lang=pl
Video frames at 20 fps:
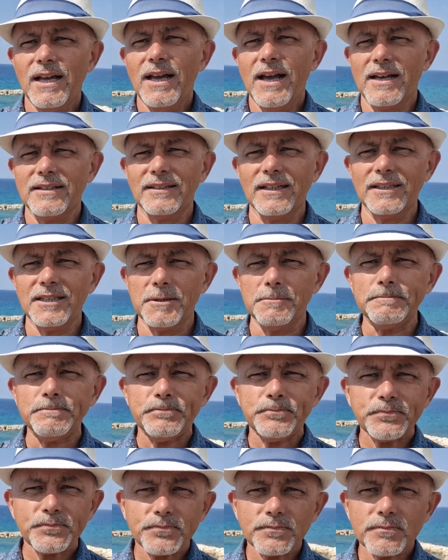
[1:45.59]
A zatem,
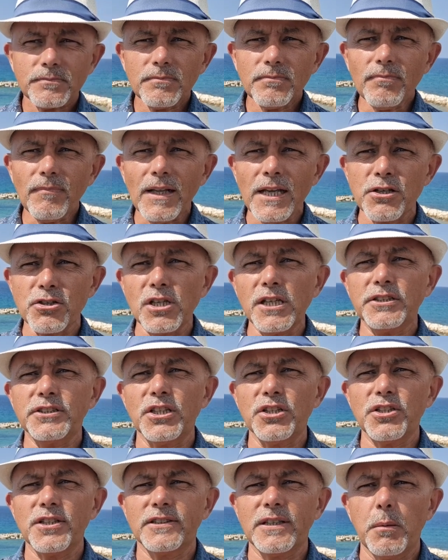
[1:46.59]
jeżeli
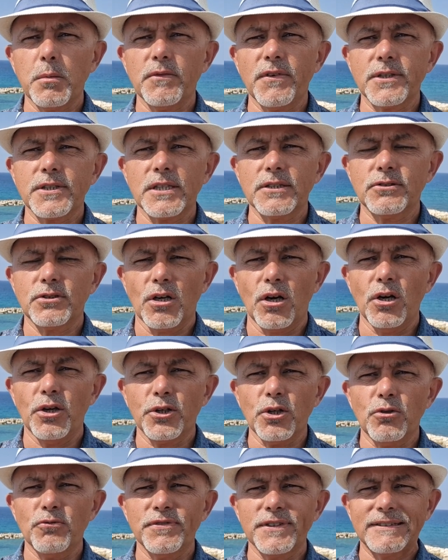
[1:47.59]
chcesz się zajmować
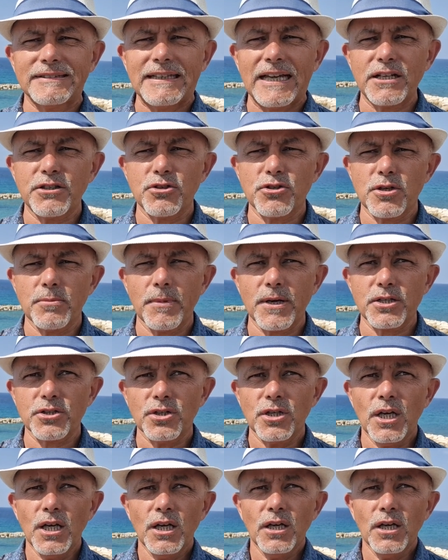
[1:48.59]
astrologią, wystarczy, że masz